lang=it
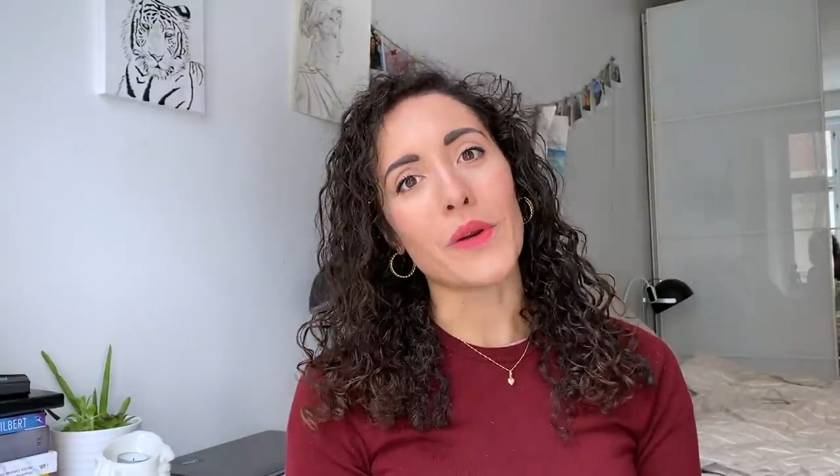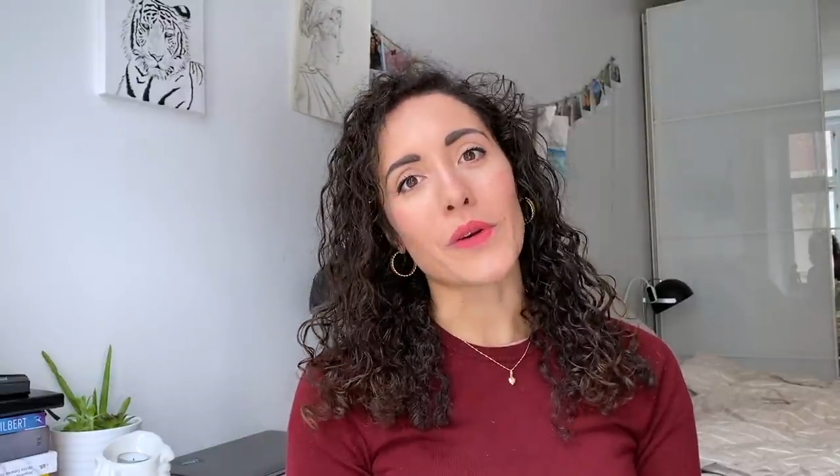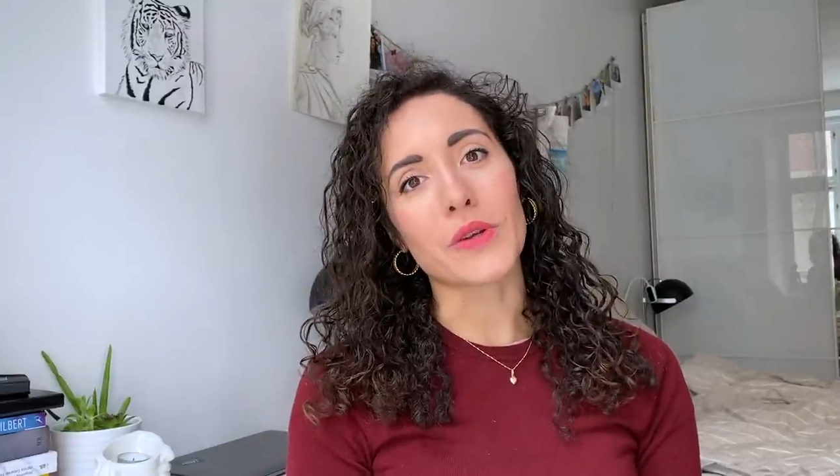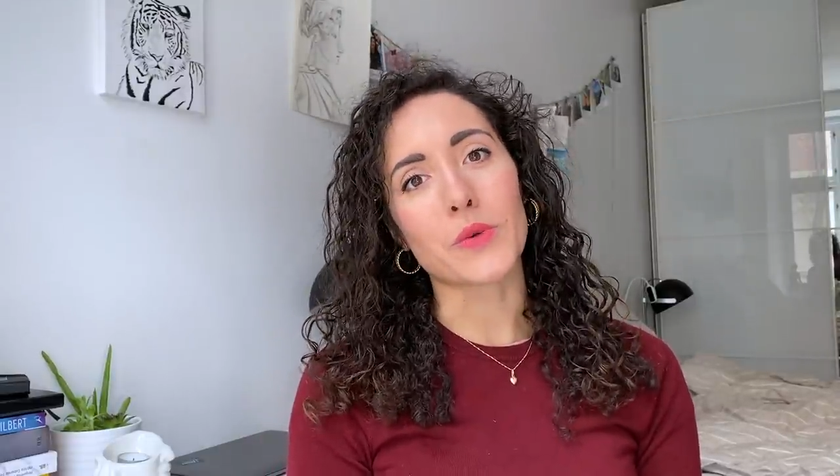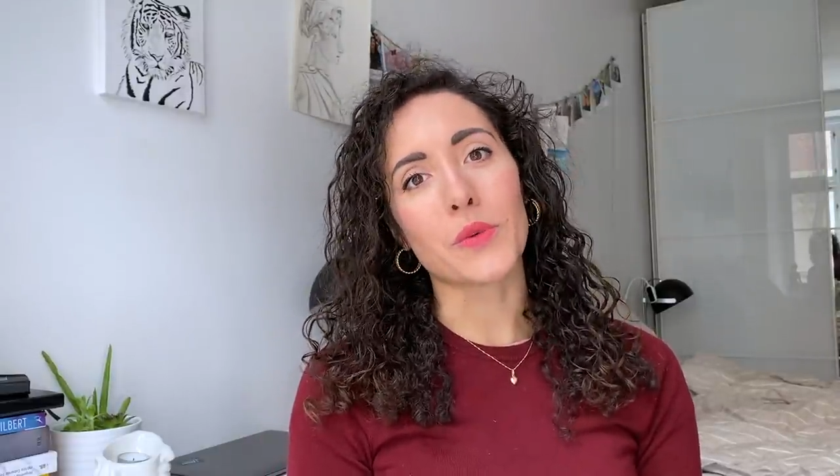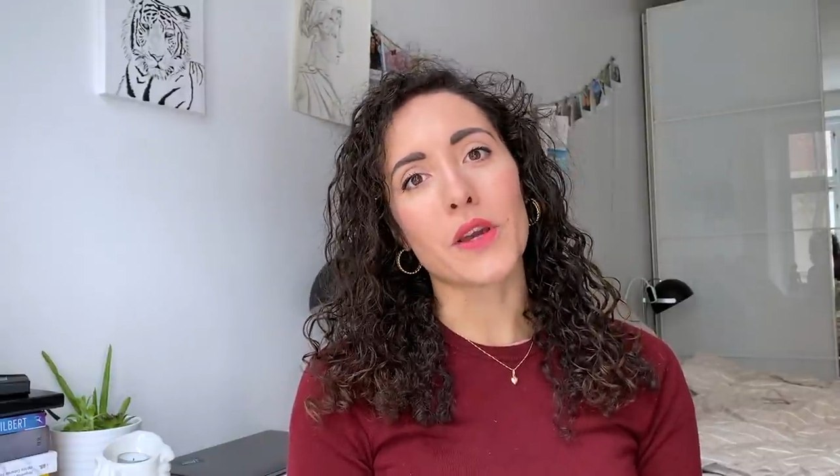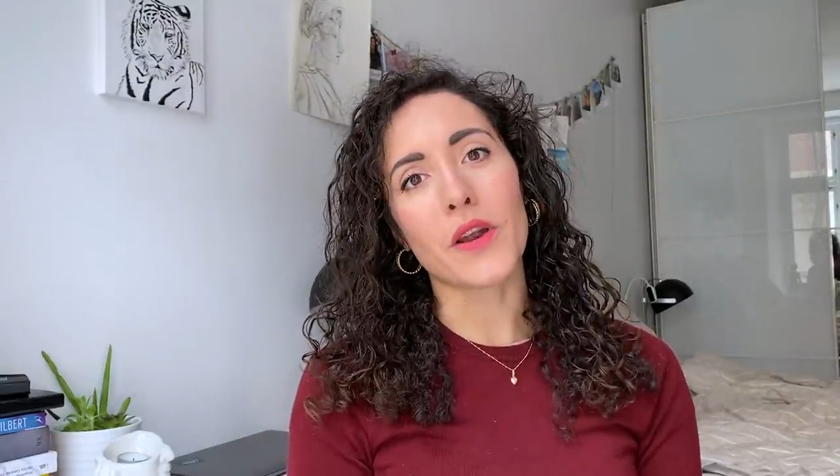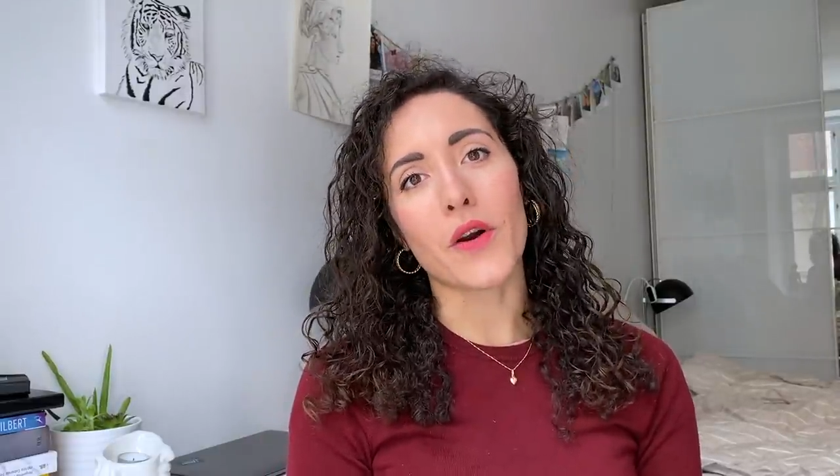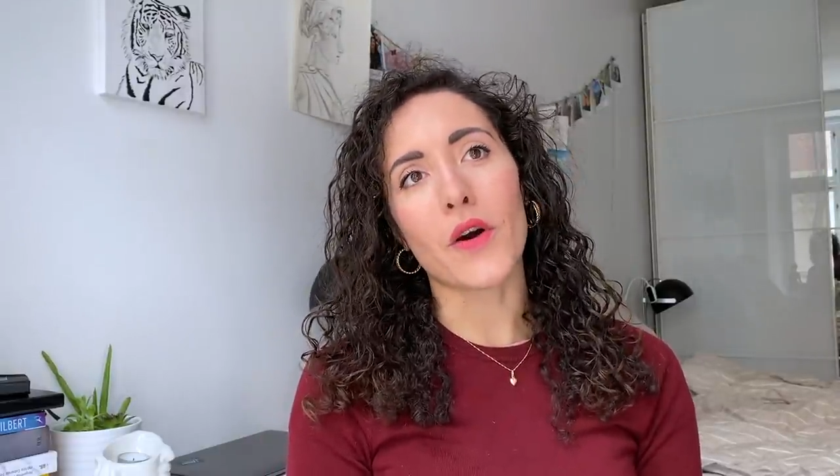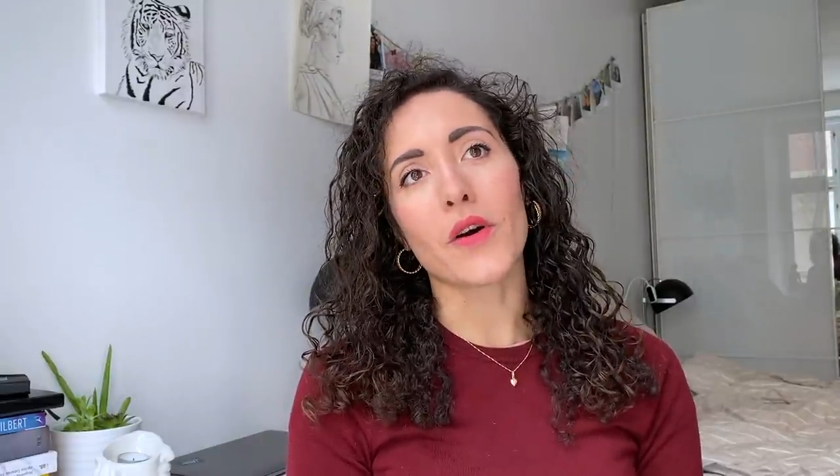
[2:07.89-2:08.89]
quello che
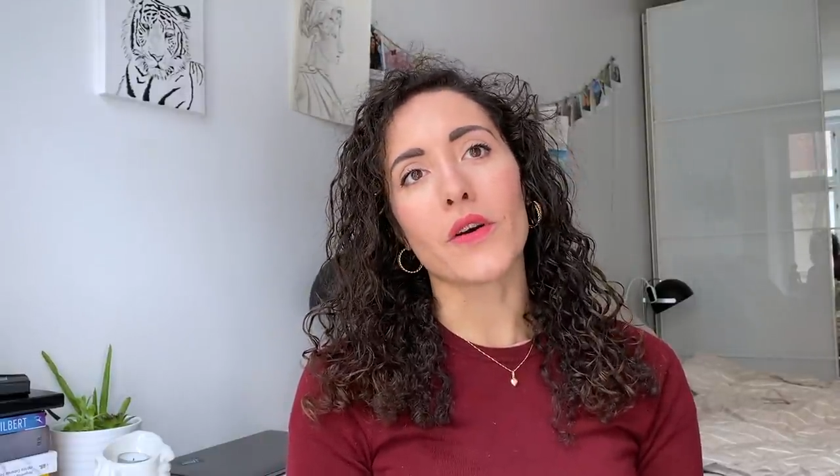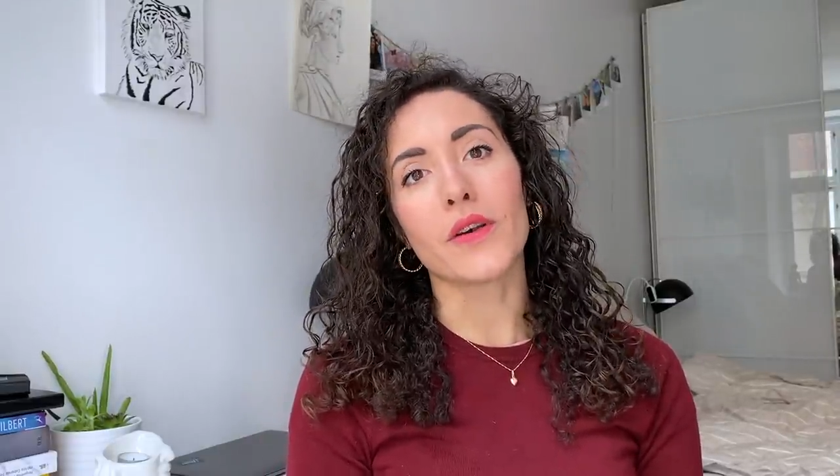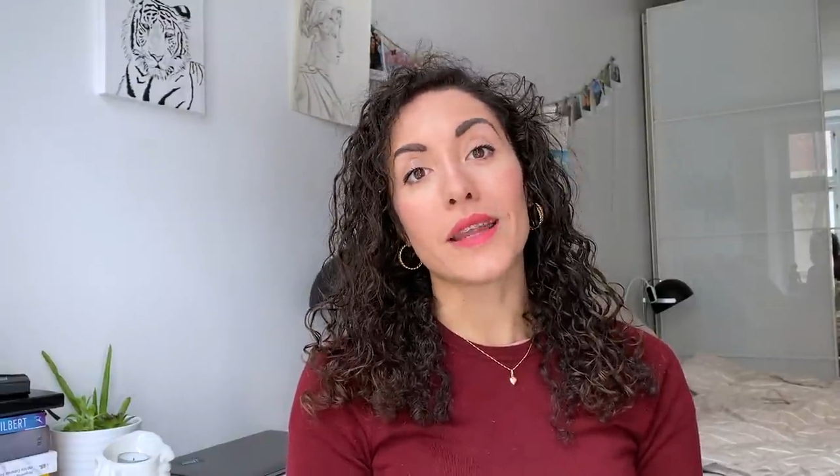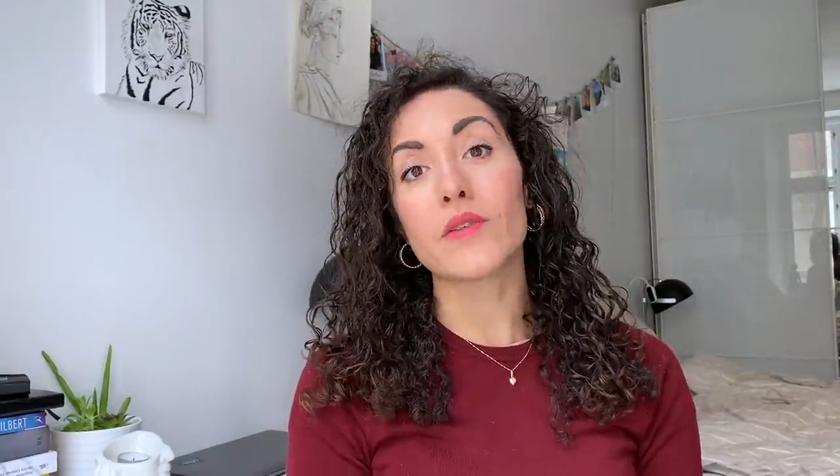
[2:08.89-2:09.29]
studierò eh,